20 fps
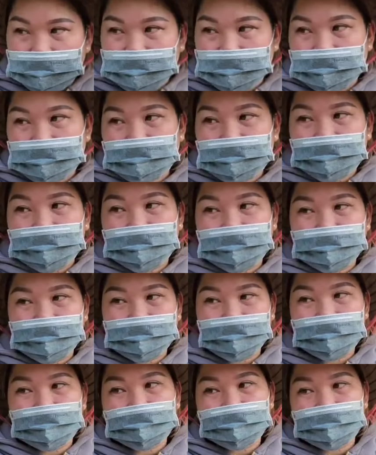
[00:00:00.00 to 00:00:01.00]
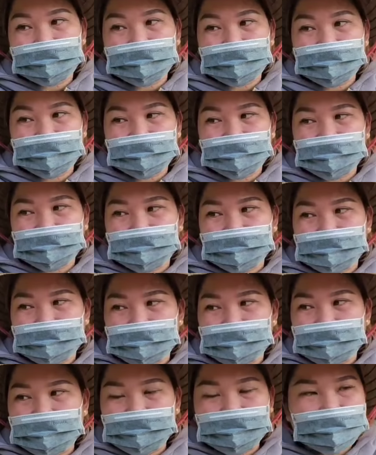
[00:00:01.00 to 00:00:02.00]
mà ở đây là cái đường xa lạ
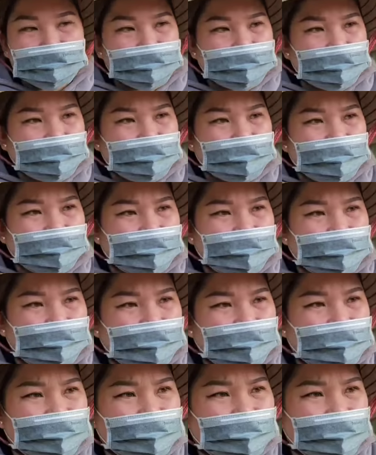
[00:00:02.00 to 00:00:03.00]
à, với em đó mà